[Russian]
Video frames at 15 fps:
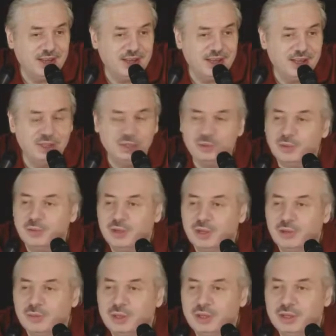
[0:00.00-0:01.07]
И чиновник,
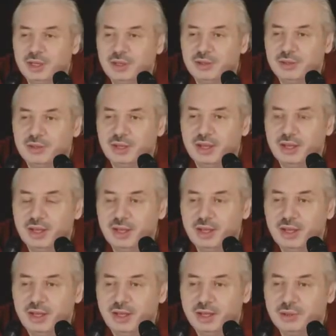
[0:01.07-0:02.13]
ну, приезжает туда,
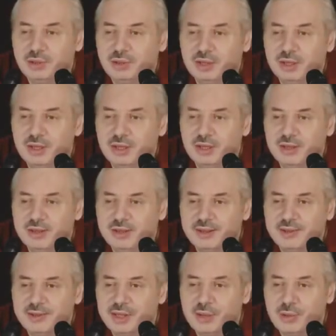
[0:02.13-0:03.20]
для того, чтобы
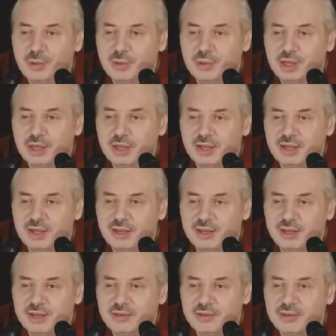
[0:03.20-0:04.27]
э, икру
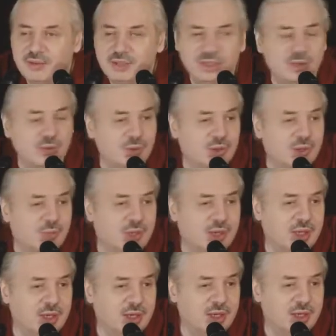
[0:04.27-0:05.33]
вывести тоннами и
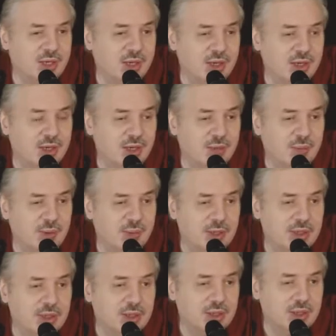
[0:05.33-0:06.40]
так далее, и так далее.
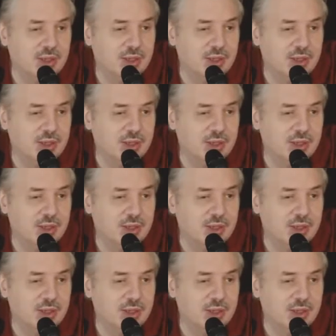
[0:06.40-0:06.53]
Понимаете?